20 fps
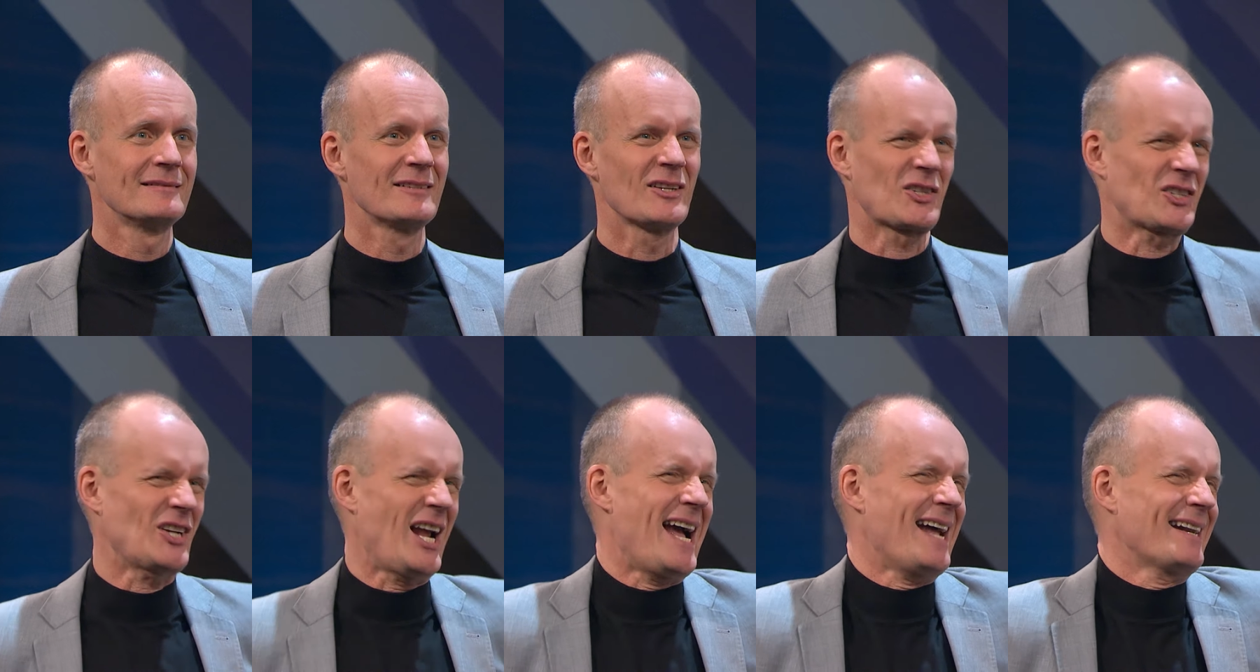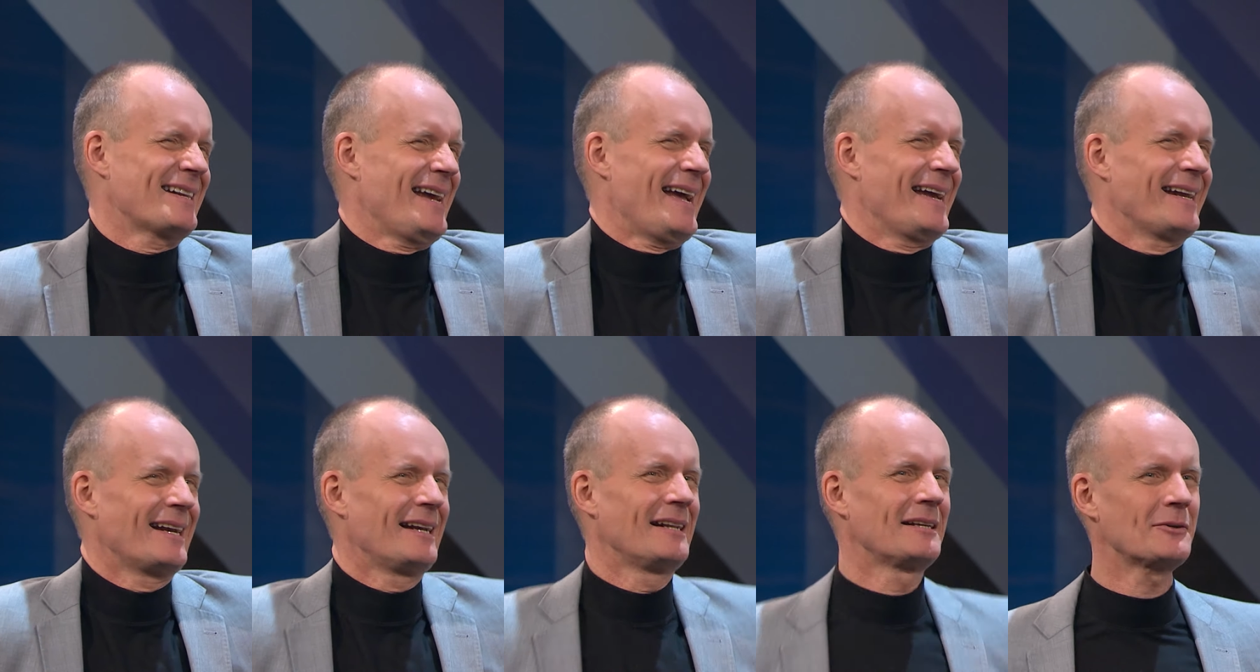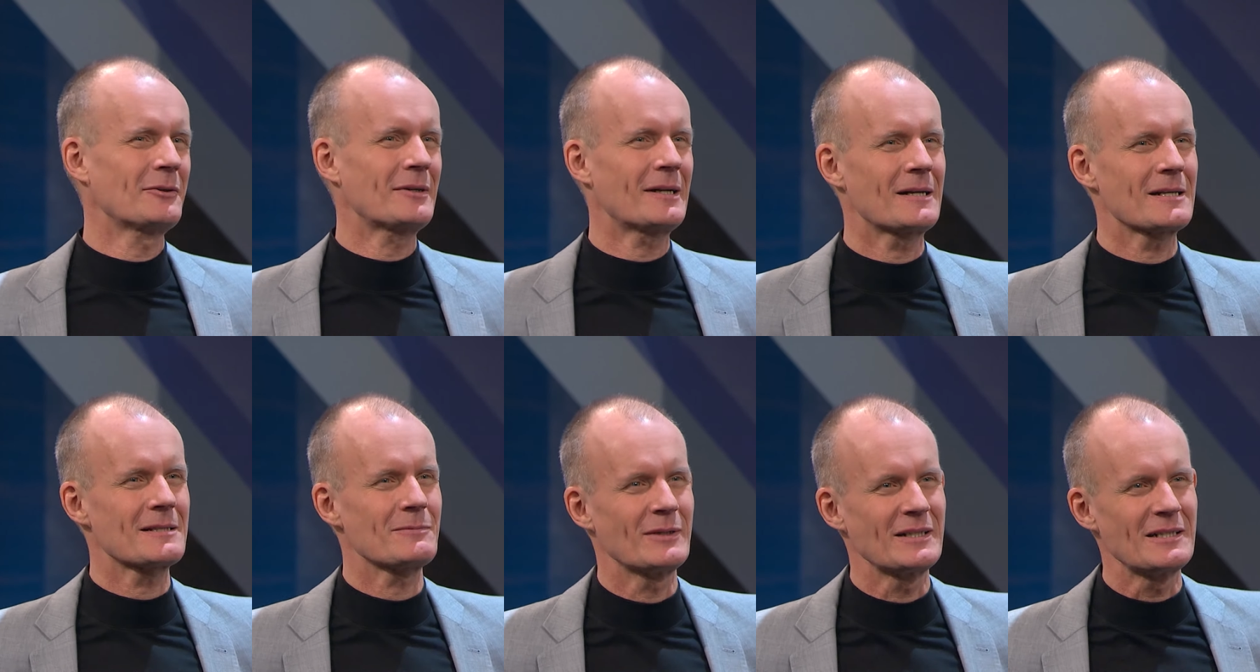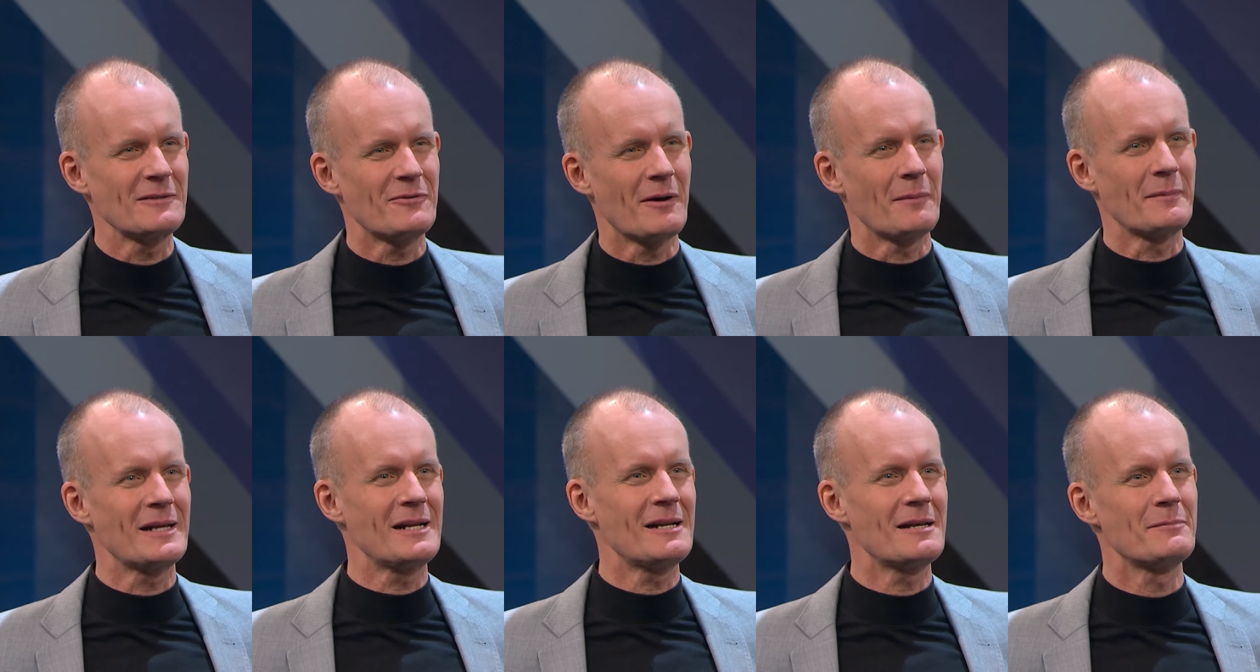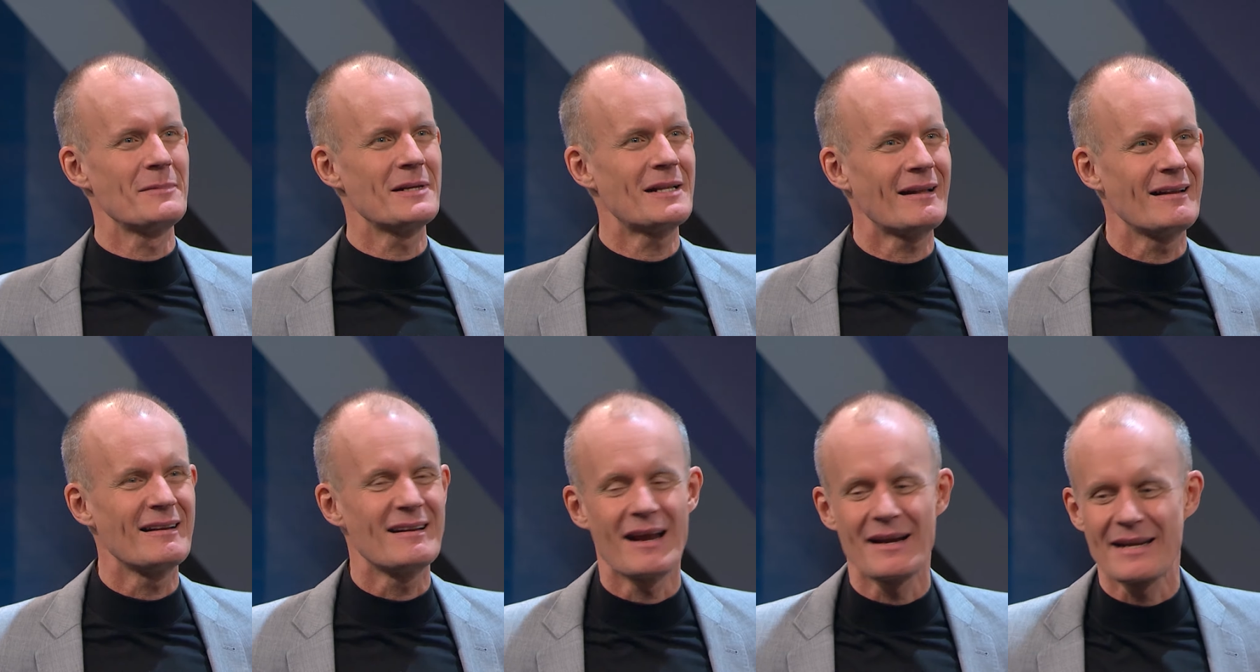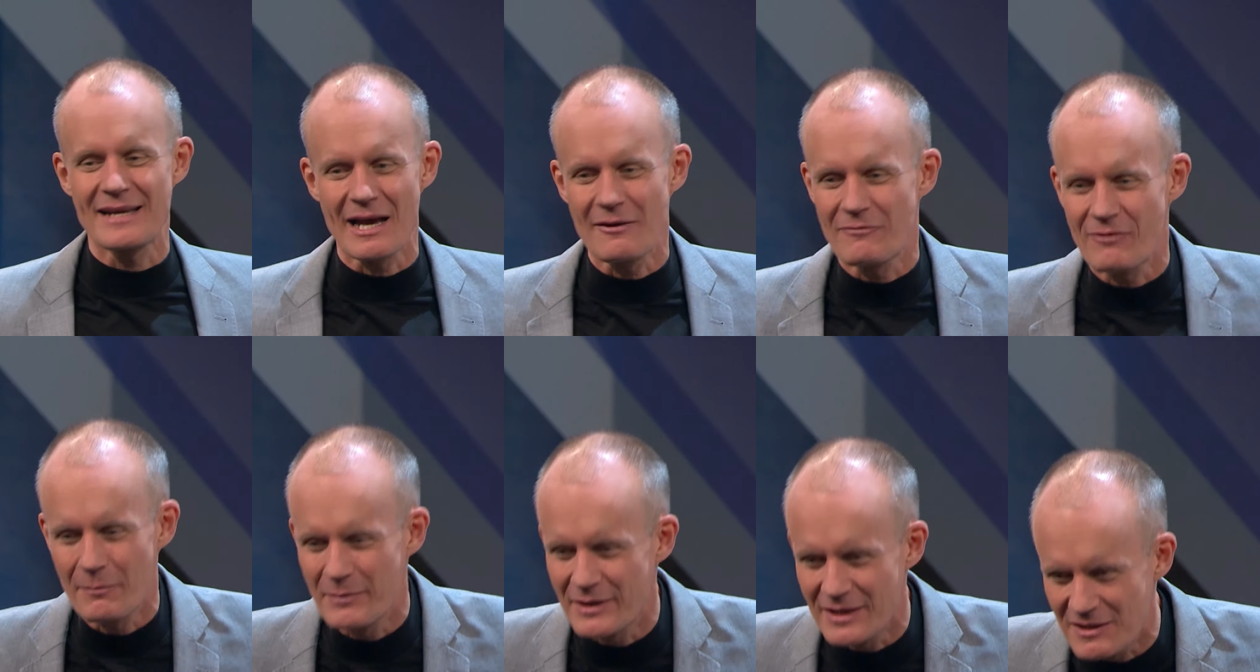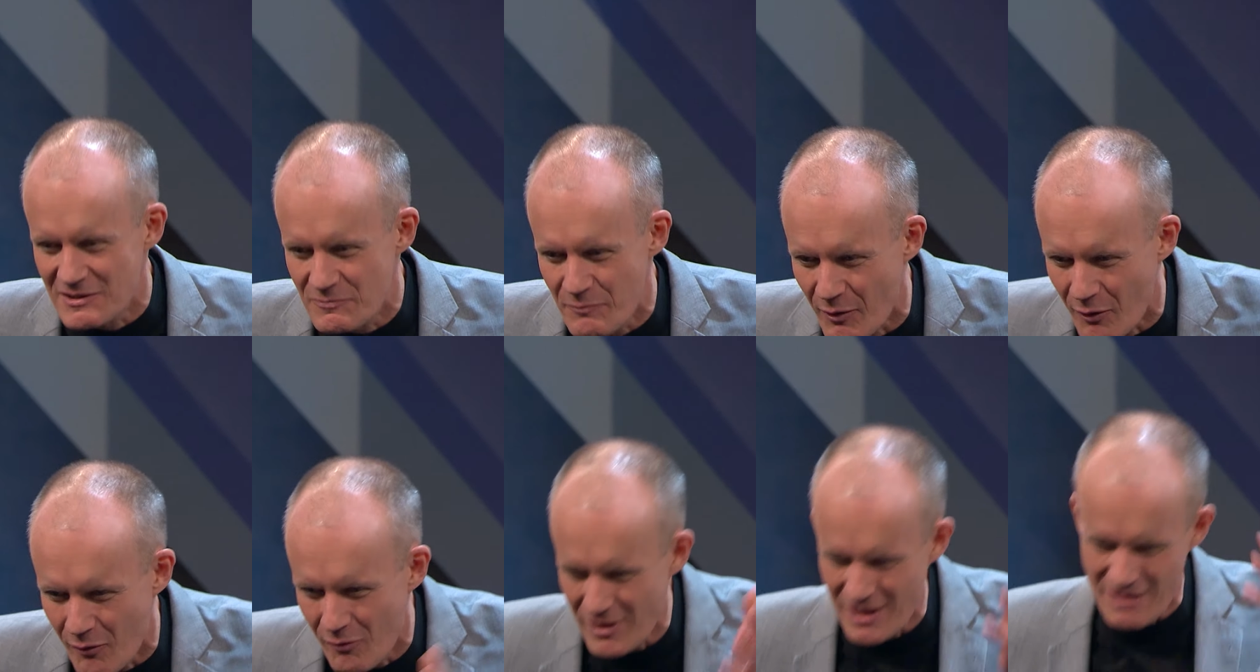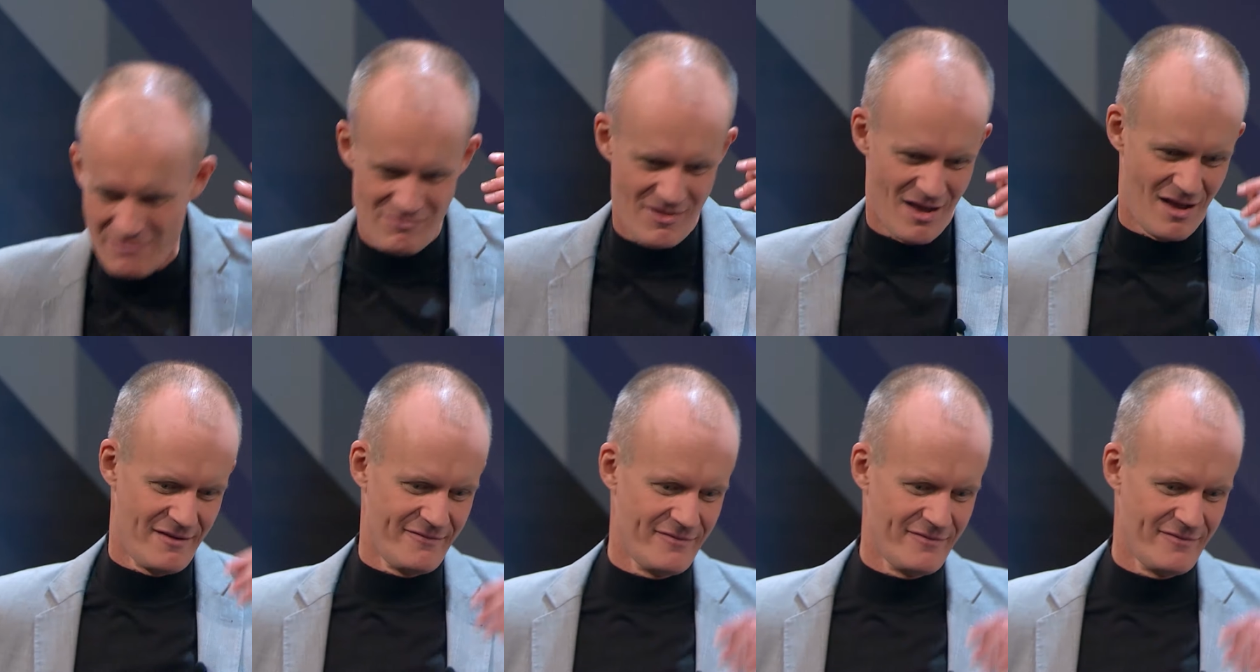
Das ist schade eigentlich, oder? Dass man die Familienmitglieder nicht einfach mit ins Büro nehmen darf.